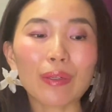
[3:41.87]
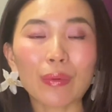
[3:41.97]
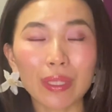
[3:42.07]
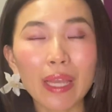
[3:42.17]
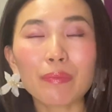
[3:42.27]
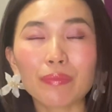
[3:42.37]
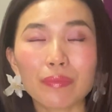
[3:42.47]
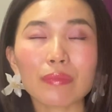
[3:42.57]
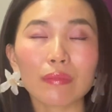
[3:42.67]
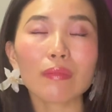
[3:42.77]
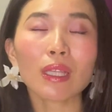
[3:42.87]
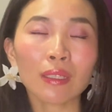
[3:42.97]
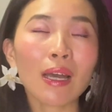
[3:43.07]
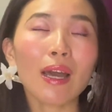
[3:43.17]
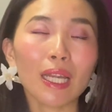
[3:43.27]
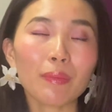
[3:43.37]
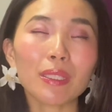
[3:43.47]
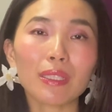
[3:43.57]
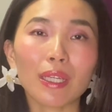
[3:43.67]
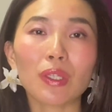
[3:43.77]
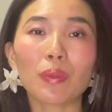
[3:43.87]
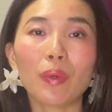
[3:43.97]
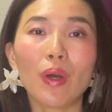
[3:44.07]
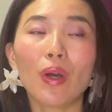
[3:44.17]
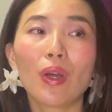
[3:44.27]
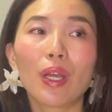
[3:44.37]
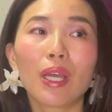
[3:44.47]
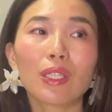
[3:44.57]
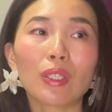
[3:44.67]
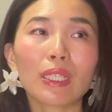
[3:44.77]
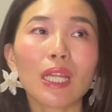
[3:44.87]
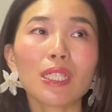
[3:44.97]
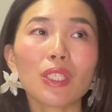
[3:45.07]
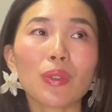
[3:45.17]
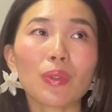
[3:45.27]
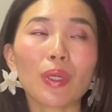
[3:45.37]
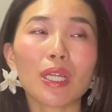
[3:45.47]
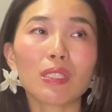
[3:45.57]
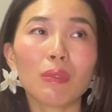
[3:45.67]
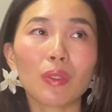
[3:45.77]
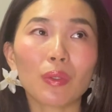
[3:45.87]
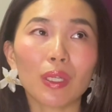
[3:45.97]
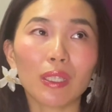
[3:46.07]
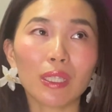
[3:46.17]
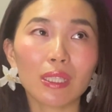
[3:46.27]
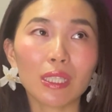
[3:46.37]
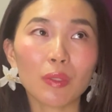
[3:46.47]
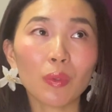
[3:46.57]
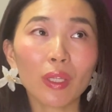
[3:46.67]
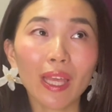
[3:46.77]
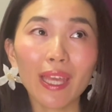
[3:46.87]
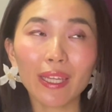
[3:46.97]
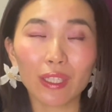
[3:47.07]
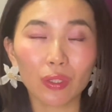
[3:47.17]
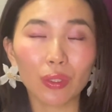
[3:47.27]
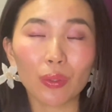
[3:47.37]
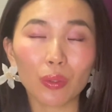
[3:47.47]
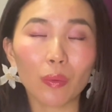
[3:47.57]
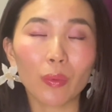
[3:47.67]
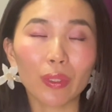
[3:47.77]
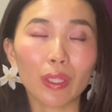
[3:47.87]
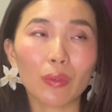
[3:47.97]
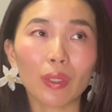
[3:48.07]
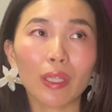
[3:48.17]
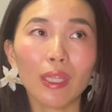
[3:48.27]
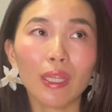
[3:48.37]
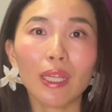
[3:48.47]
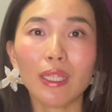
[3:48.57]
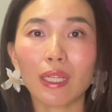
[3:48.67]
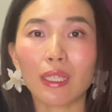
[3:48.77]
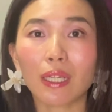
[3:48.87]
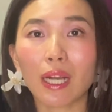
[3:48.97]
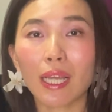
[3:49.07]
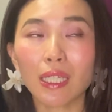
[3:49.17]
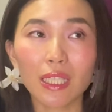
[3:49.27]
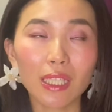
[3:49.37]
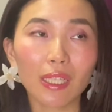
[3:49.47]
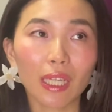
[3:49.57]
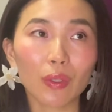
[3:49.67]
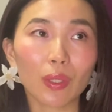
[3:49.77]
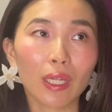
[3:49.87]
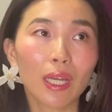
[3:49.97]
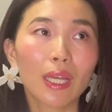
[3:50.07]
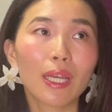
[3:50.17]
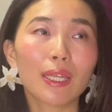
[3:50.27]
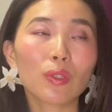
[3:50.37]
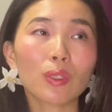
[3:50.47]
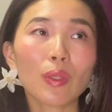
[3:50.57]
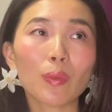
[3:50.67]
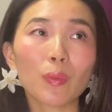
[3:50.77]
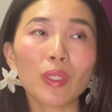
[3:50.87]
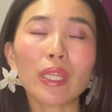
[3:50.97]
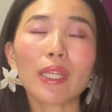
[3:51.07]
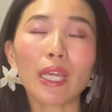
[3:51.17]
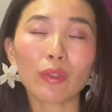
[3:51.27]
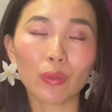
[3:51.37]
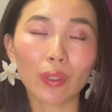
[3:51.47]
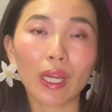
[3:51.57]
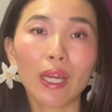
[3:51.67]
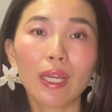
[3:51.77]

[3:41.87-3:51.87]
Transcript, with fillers: をねがありますけれども、新しいことを始める時にですね、自分が変化しようと思っている時に、何か怪しいんじゃないとか、そんなの向いてないよとか、